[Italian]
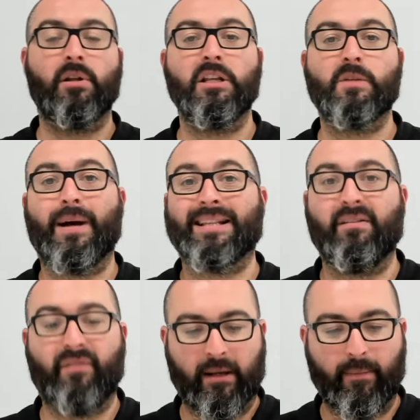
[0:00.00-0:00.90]
degli spazi
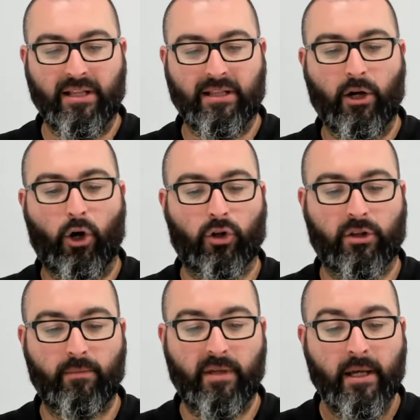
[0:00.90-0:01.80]
veramente
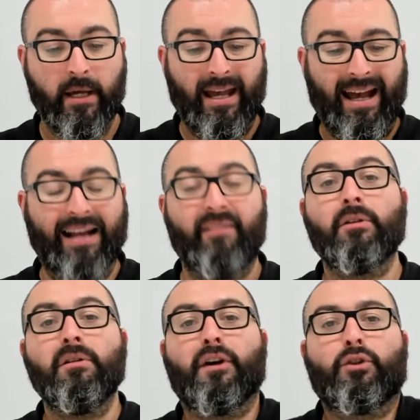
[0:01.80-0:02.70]
ottimi. A livello
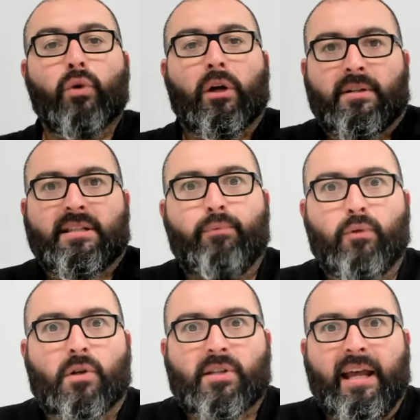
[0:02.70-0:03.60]
di fattura questa
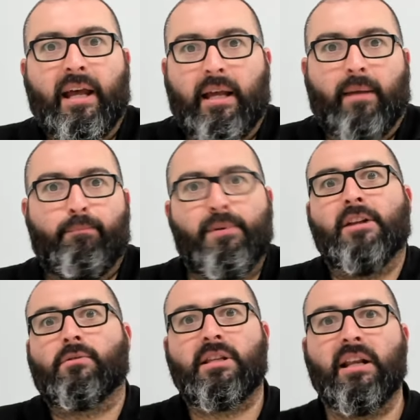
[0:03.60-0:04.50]
Puxos è
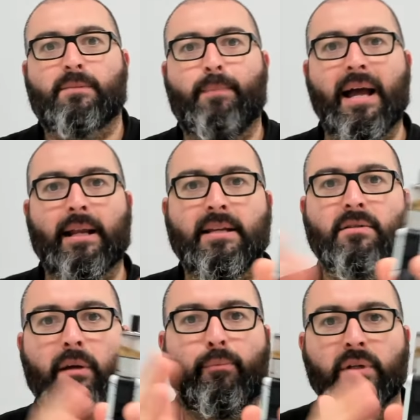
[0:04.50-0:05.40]
pieno stile Aspire, nel senso
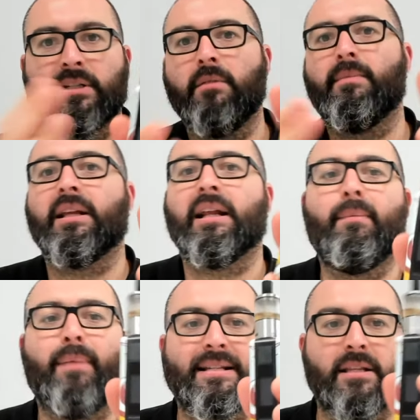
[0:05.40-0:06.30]
che pur essendo in materiale
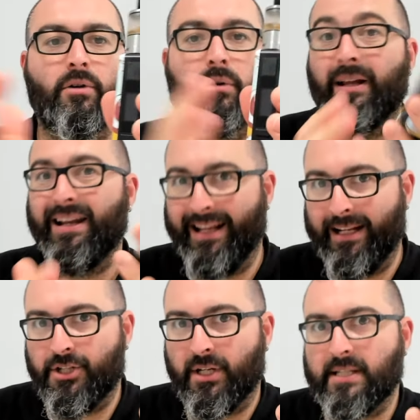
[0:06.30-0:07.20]
plastico è
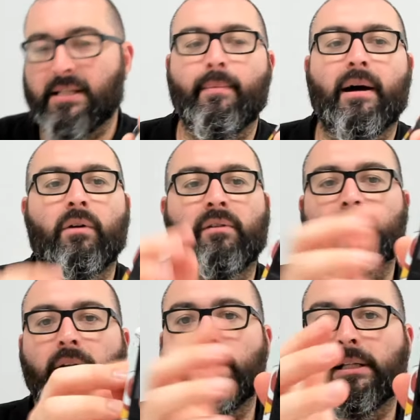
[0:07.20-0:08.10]
leggerissima. Una volta
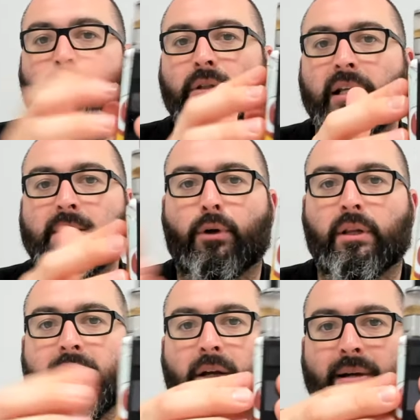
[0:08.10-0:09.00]
che voi andate a montare gli
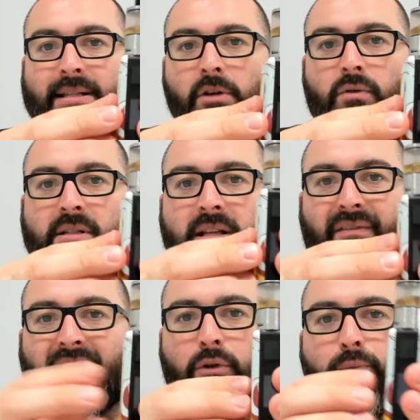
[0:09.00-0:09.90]
sportelli, questi non se ne
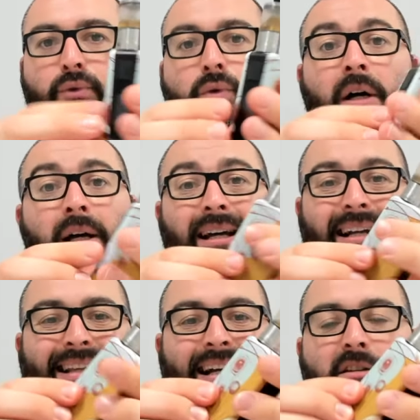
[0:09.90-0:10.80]
vanno più
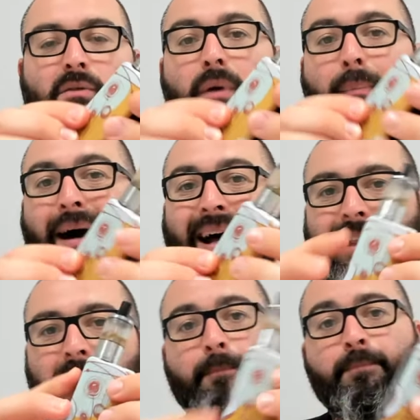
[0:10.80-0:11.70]
da nessuna
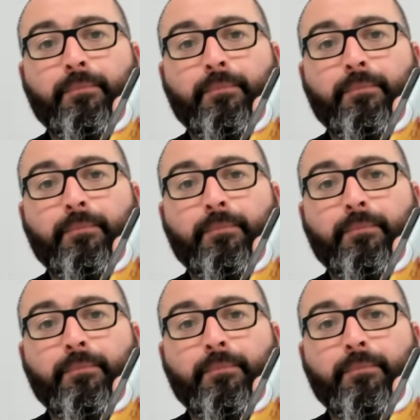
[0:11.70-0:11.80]
parte